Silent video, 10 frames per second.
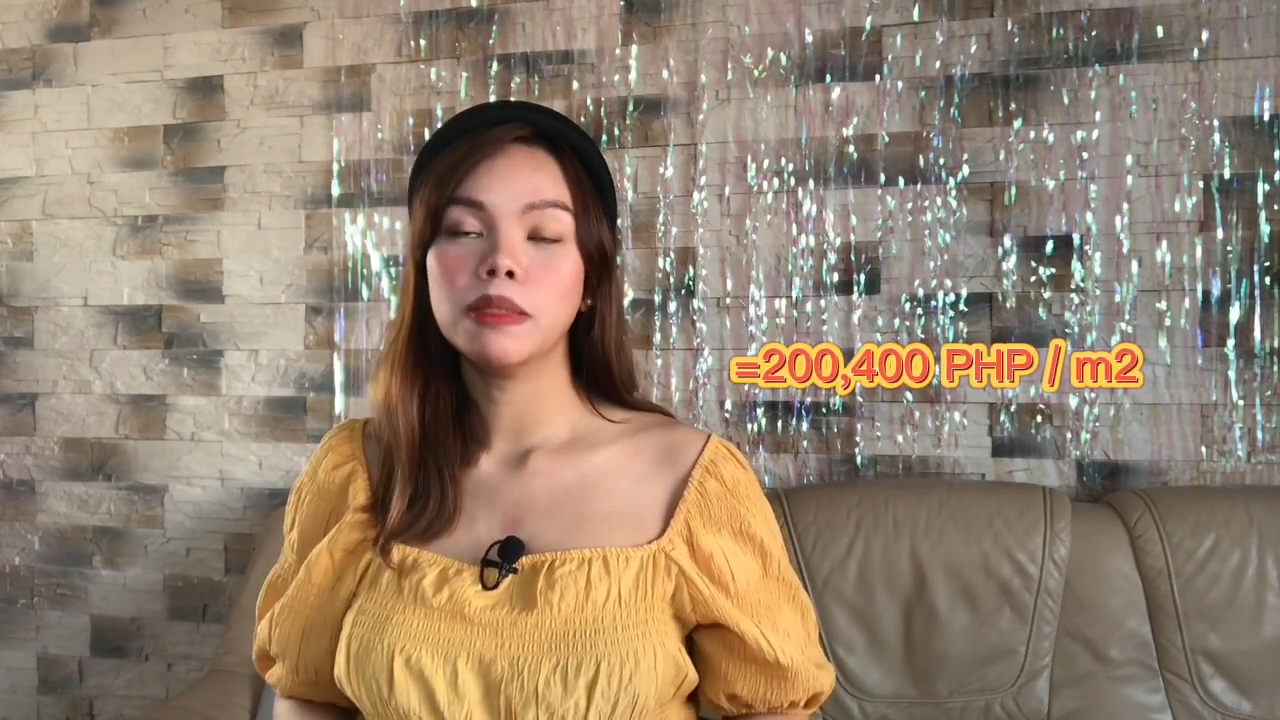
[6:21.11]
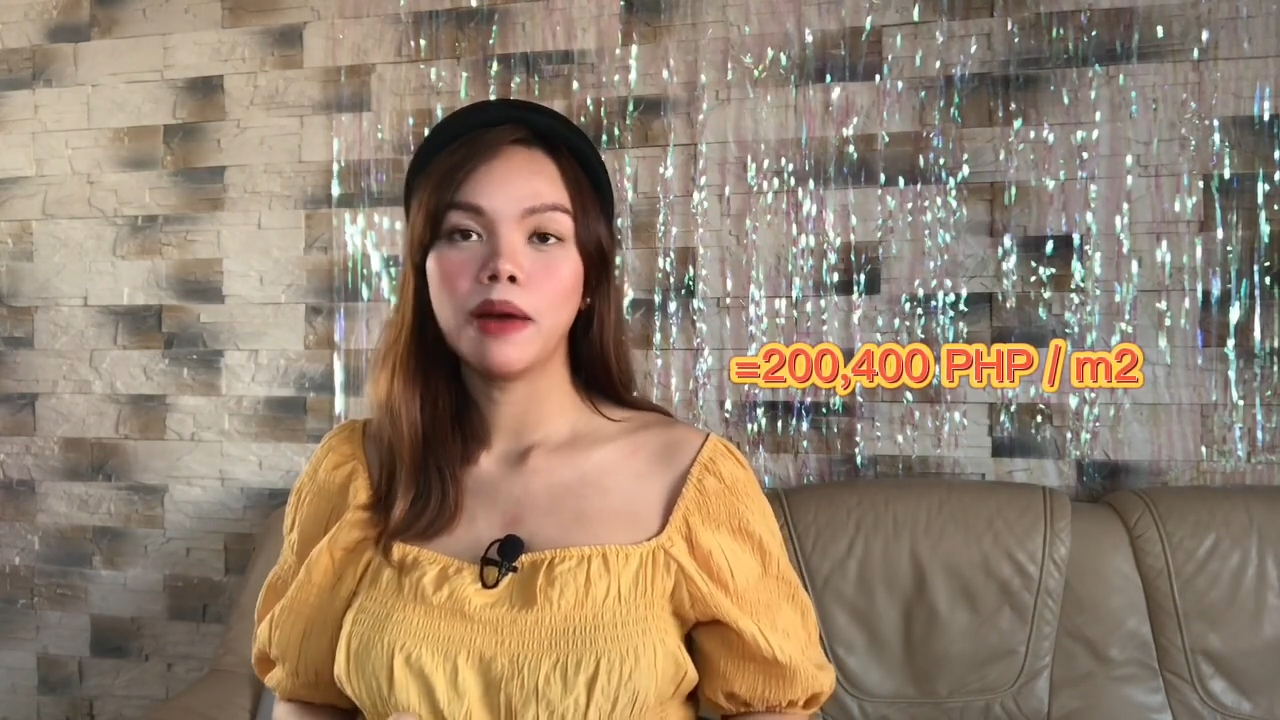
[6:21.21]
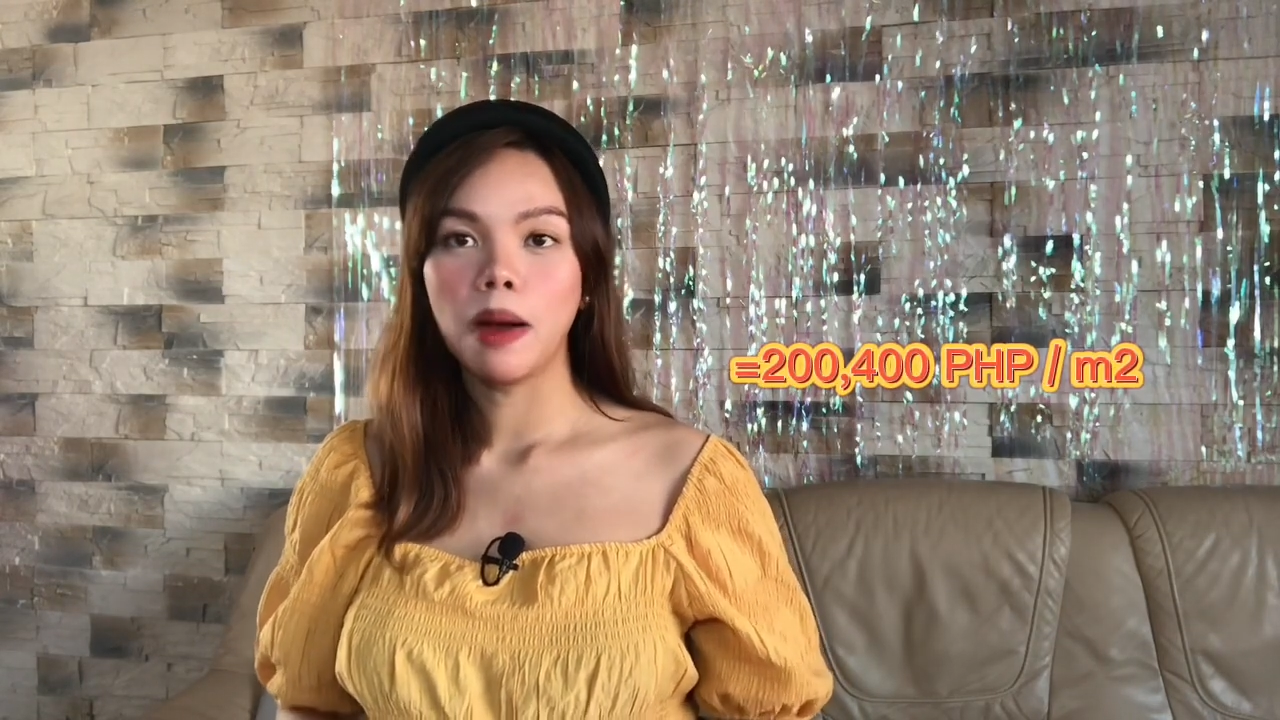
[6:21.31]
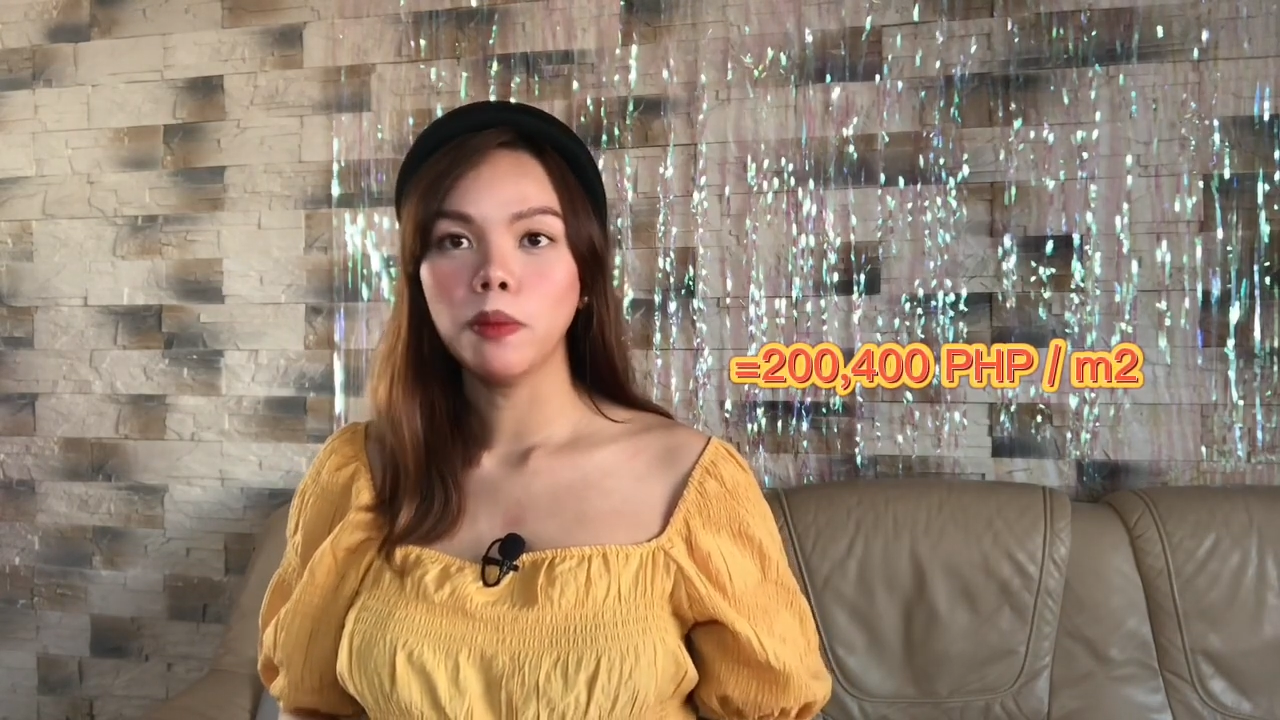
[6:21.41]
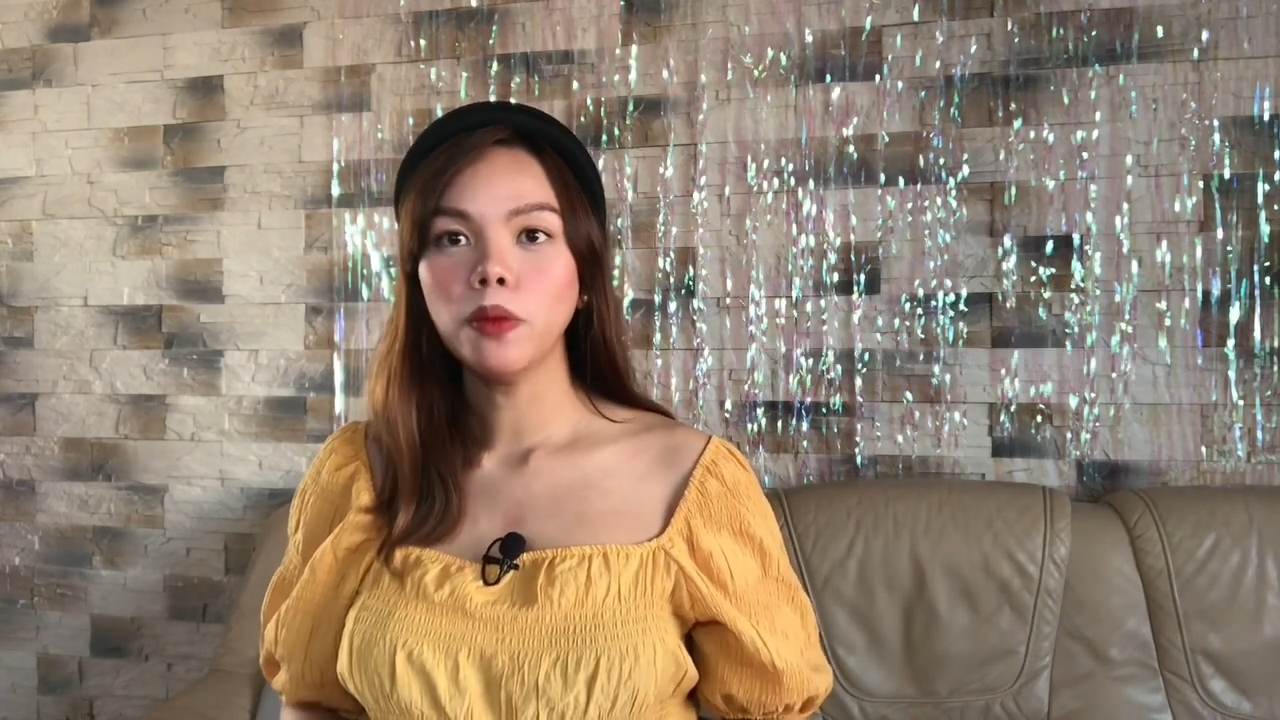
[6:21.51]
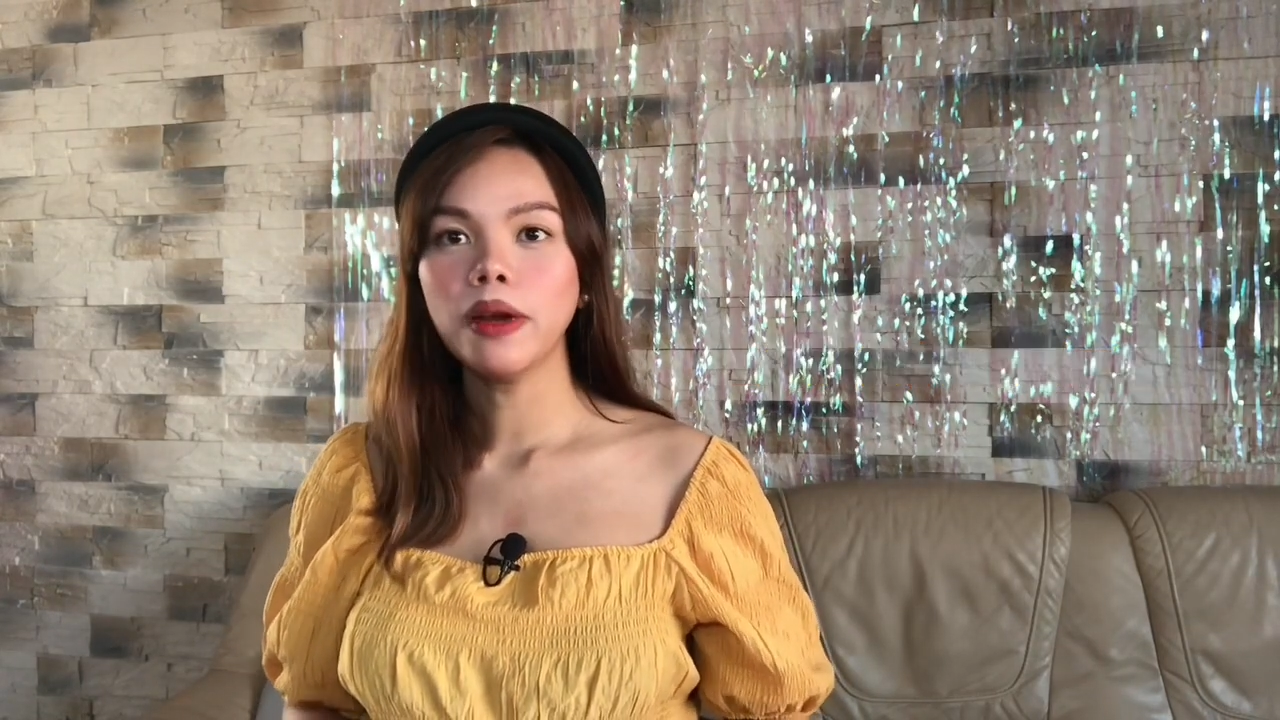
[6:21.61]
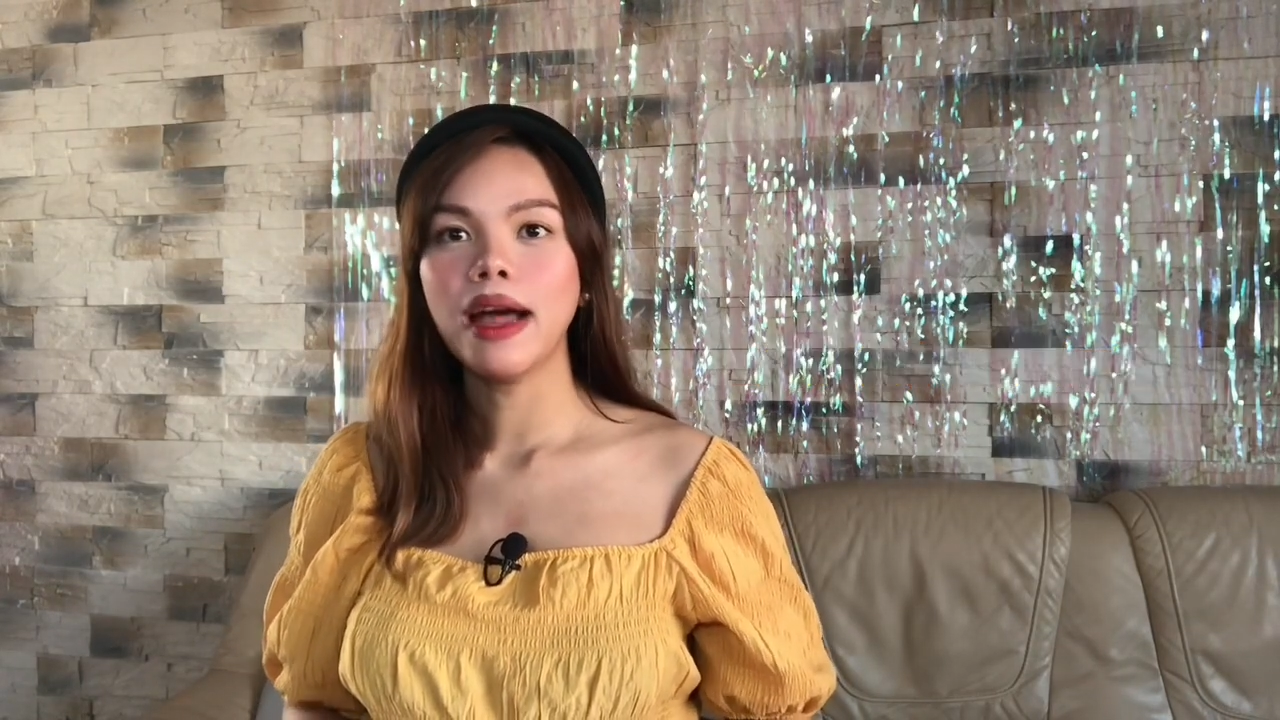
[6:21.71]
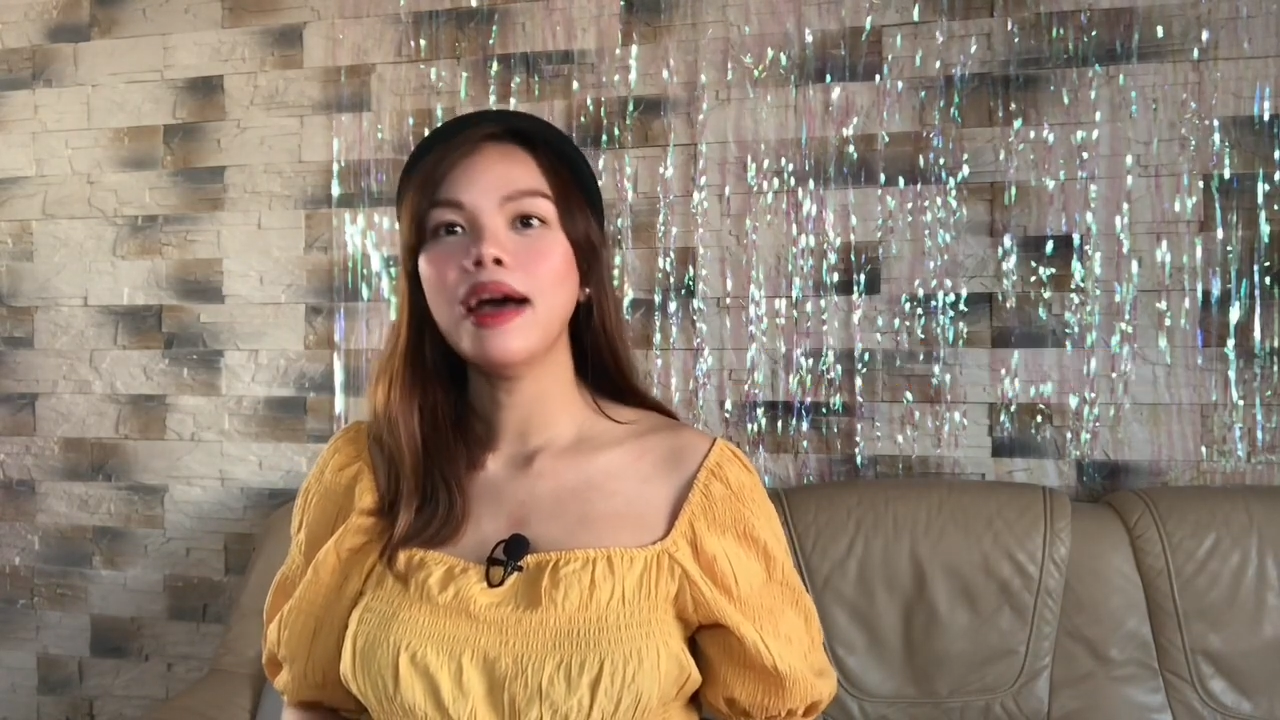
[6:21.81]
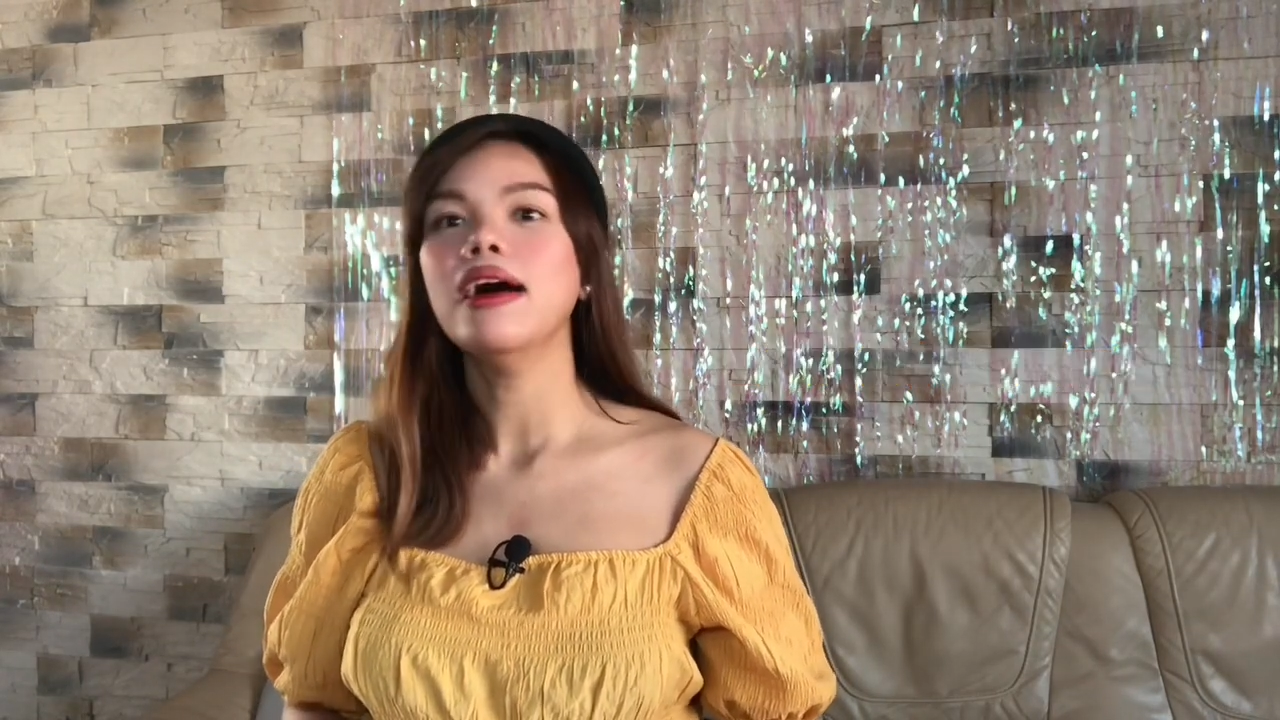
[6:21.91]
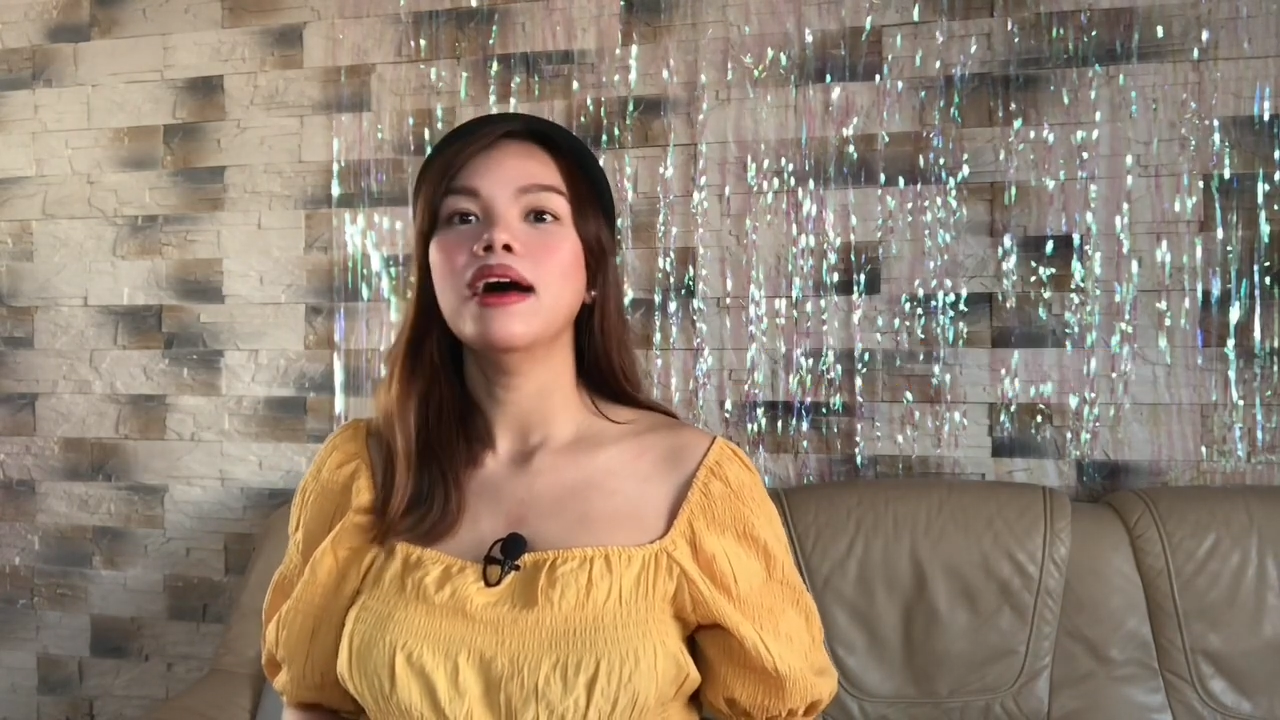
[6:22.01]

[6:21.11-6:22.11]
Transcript: makamura,